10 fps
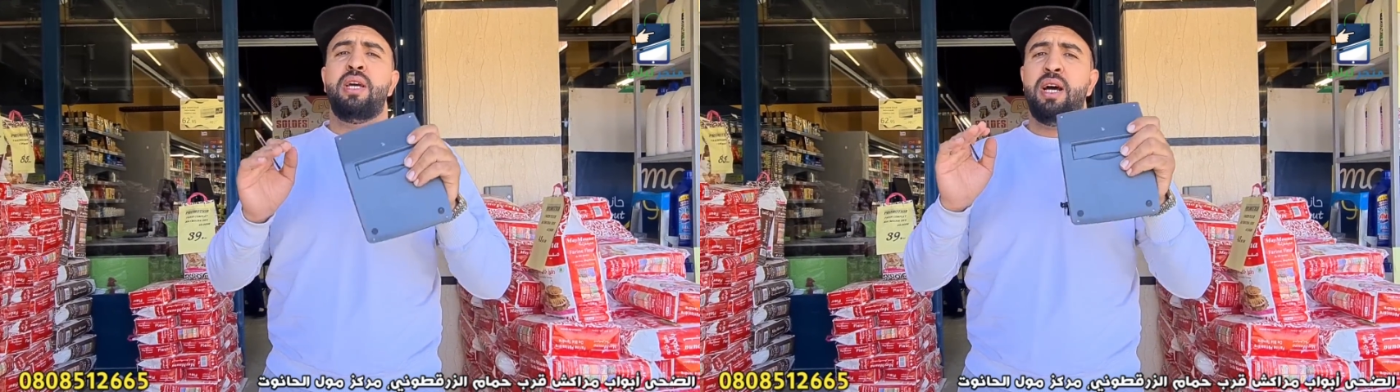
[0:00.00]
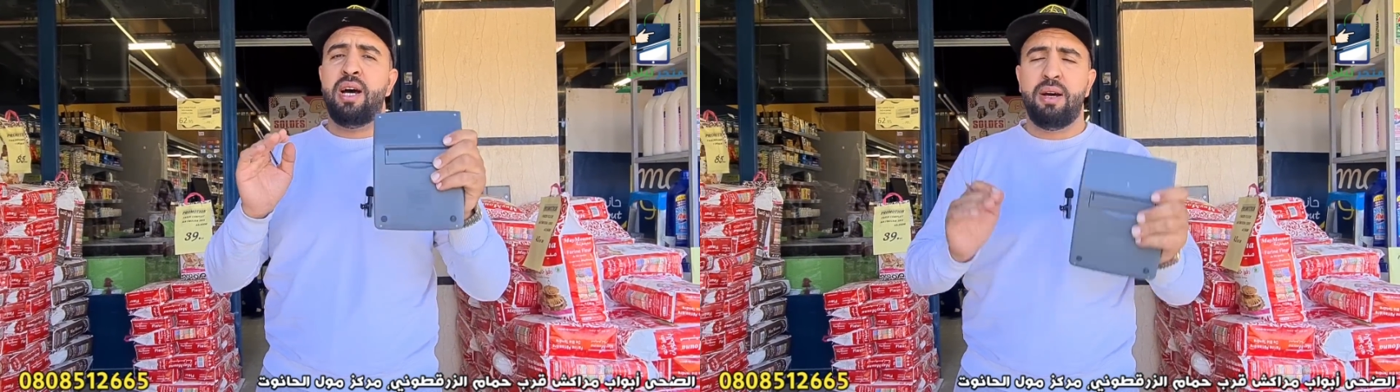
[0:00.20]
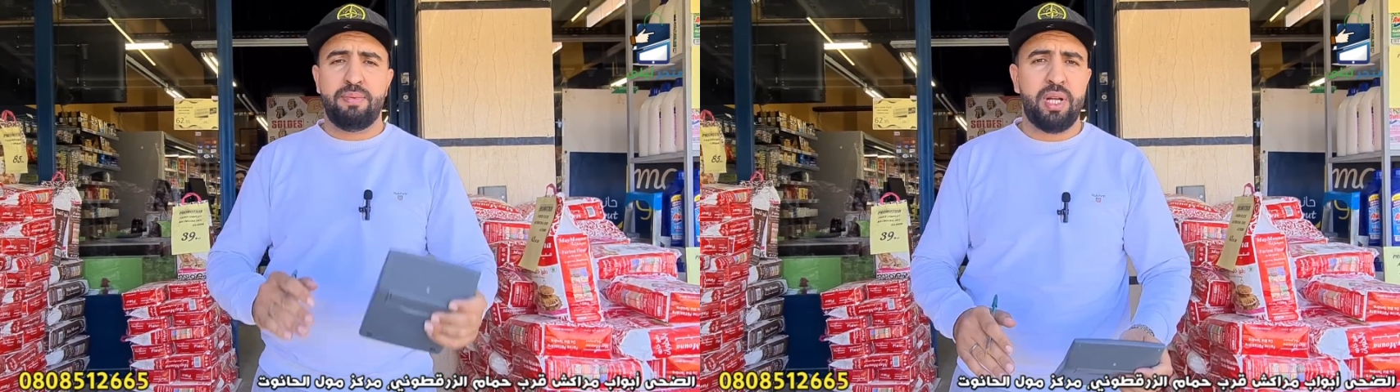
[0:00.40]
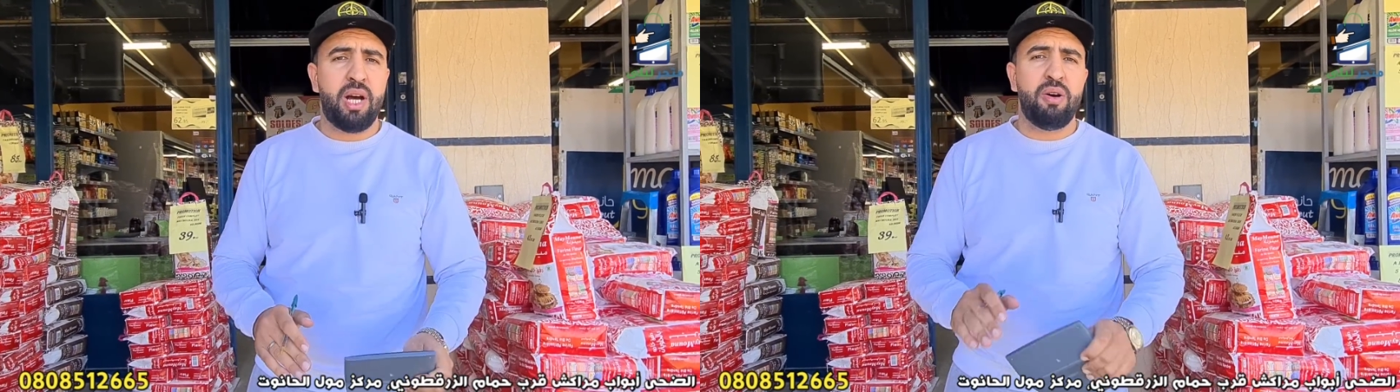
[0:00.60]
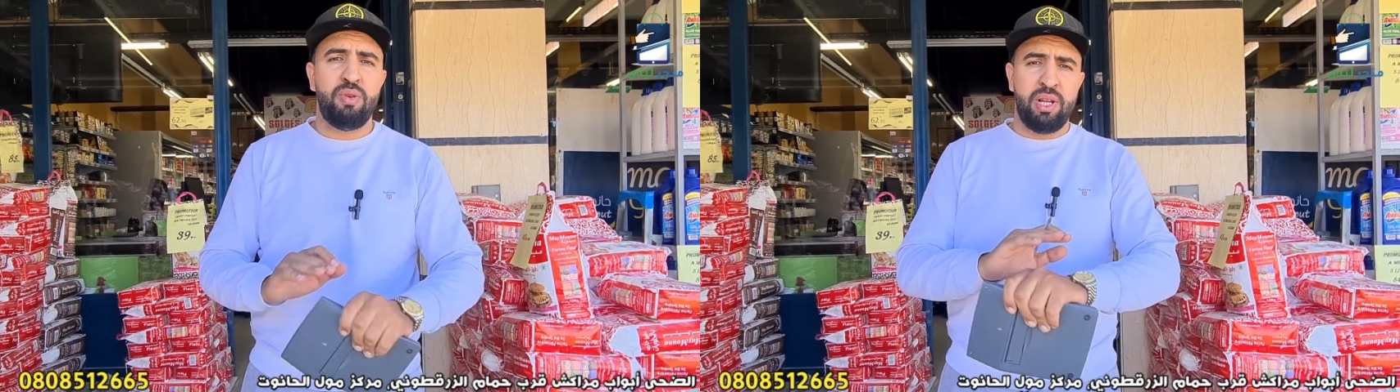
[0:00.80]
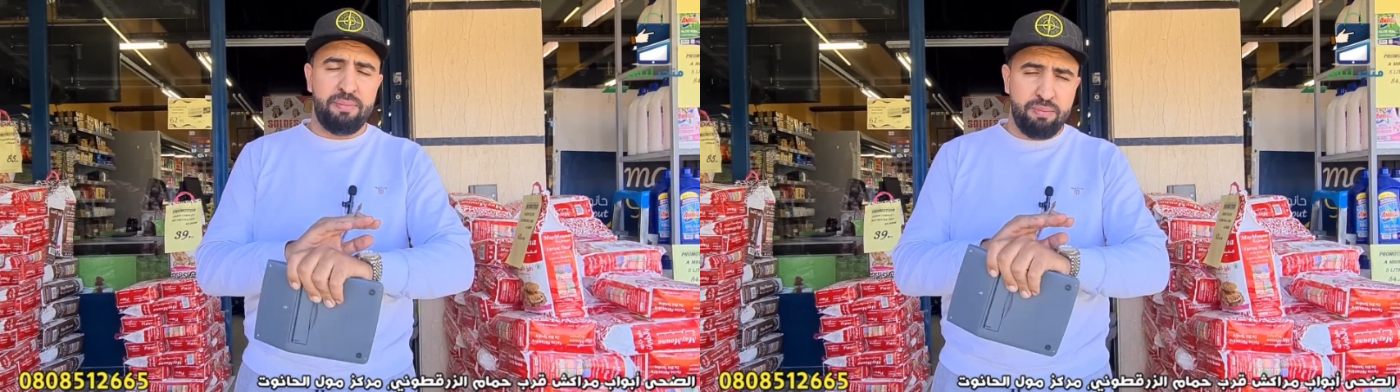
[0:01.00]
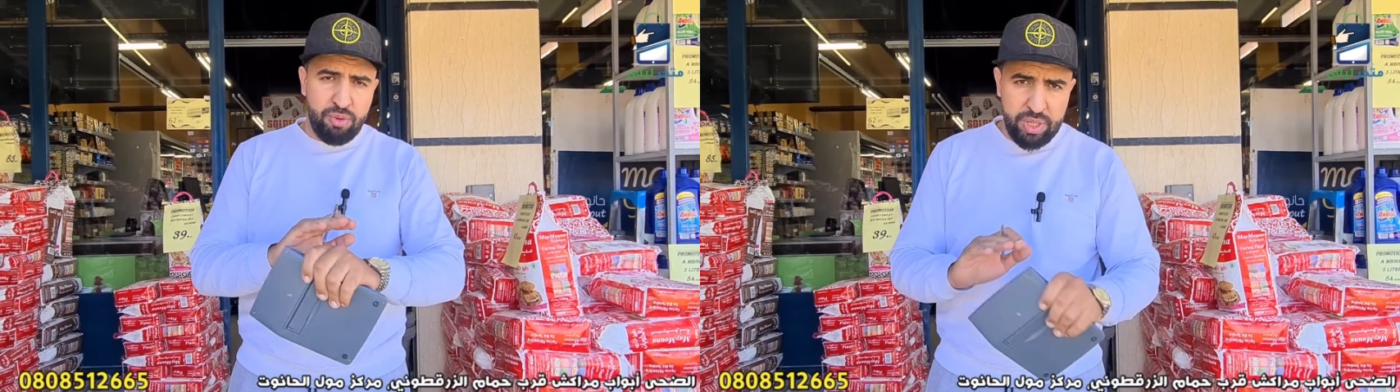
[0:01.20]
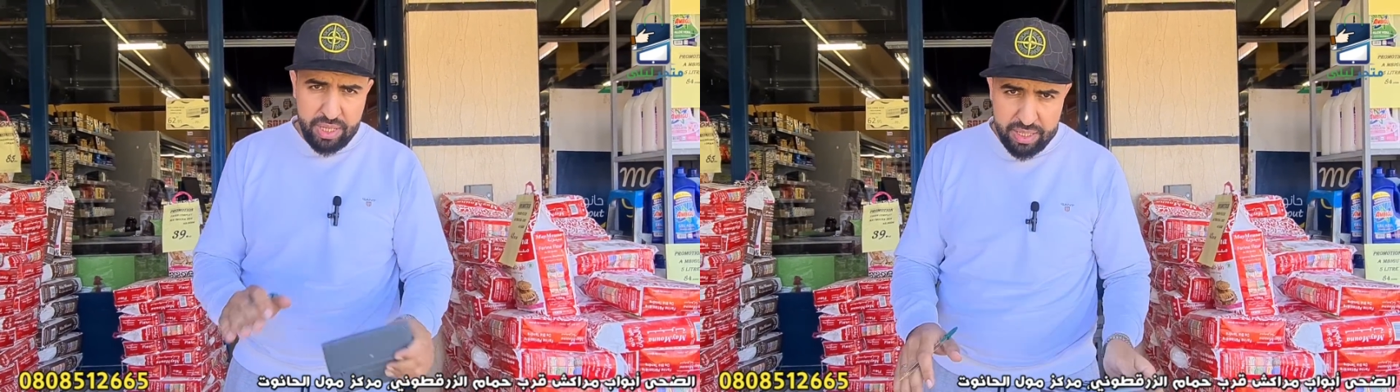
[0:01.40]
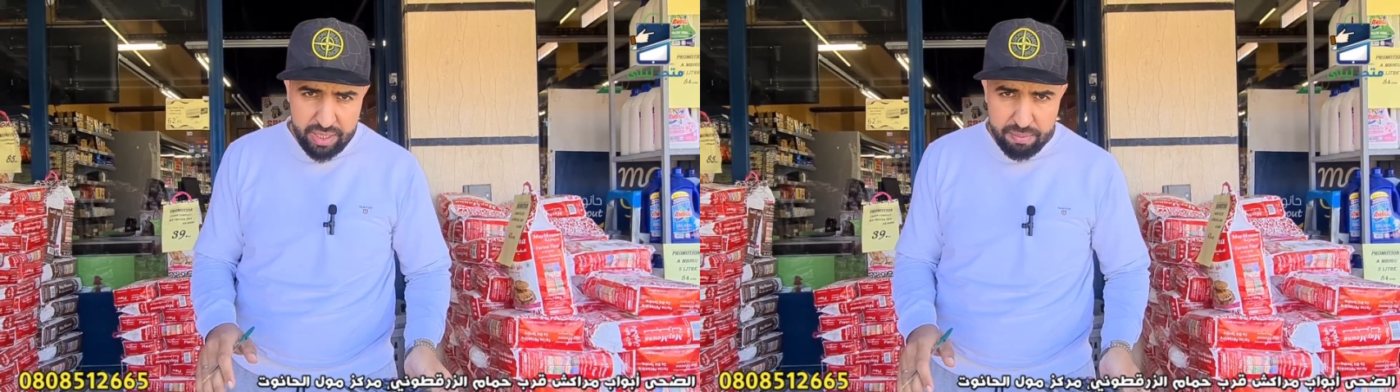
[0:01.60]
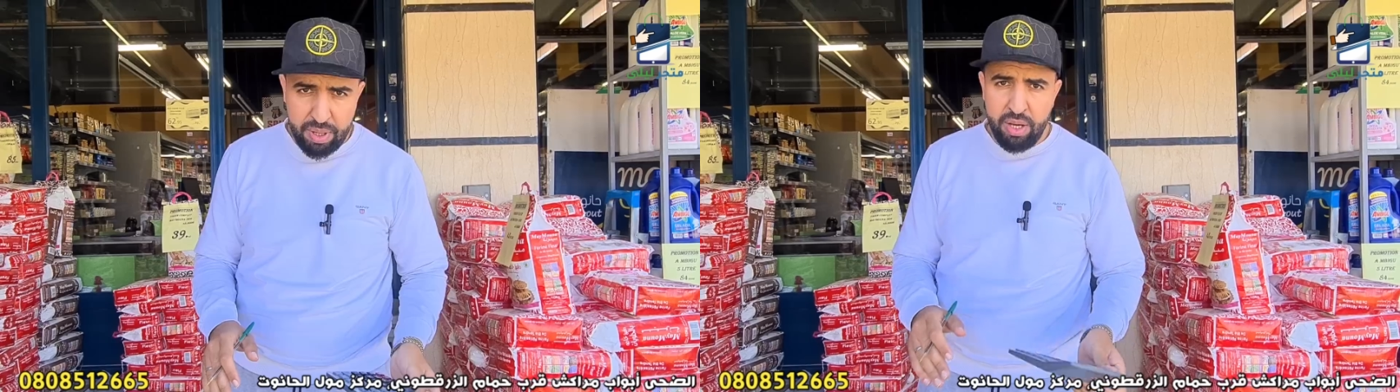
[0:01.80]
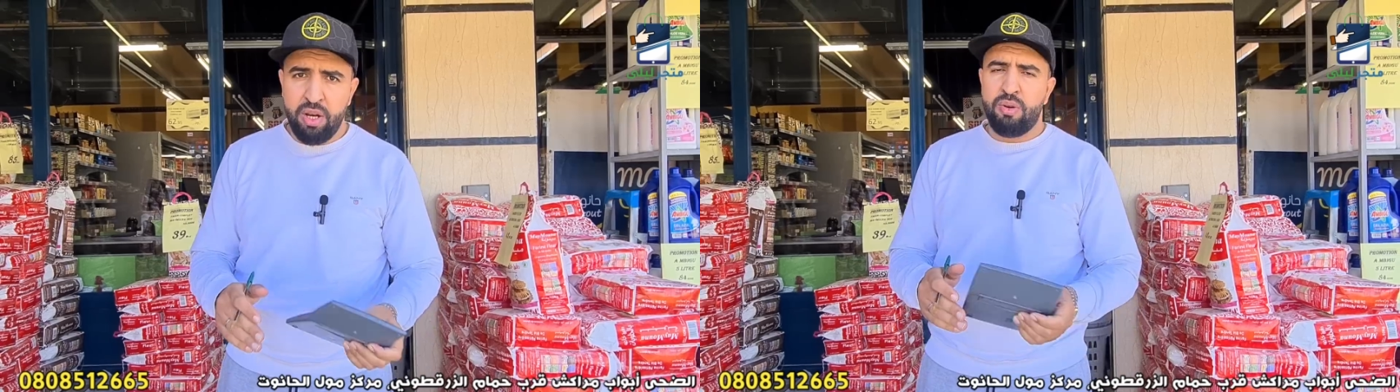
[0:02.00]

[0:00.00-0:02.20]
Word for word: هابطه اولا منعدمه